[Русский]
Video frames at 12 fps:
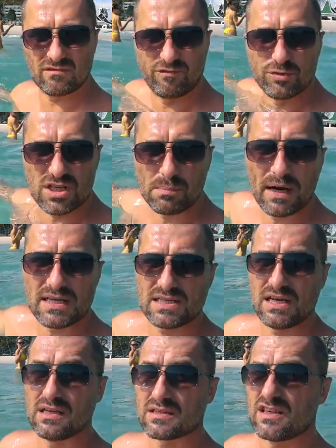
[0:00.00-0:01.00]
возле
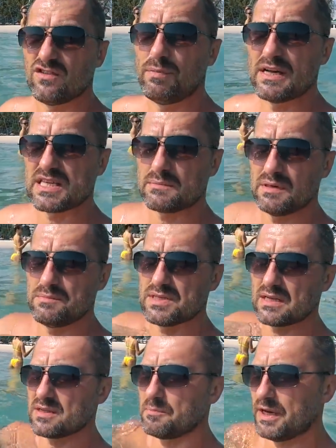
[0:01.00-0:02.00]
бассейна. Кстати, в басик мы
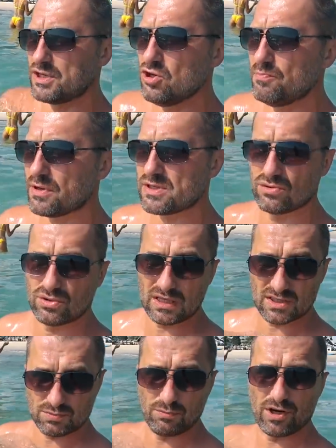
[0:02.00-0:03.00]
обязательно пойдем, просто ну,
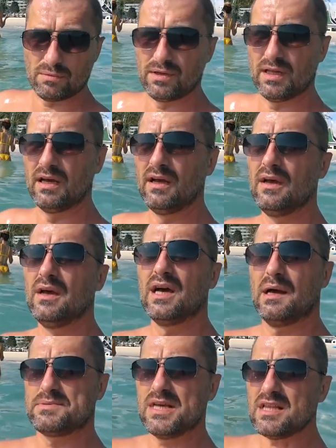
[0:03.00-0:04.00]
надо же в море было
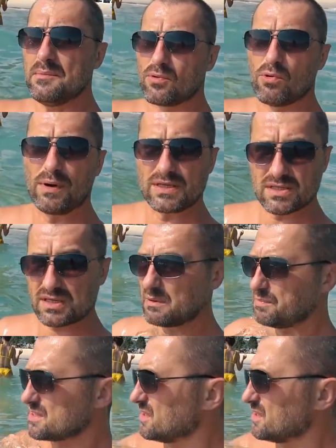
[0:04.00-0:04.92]
обязательно покупаться, как без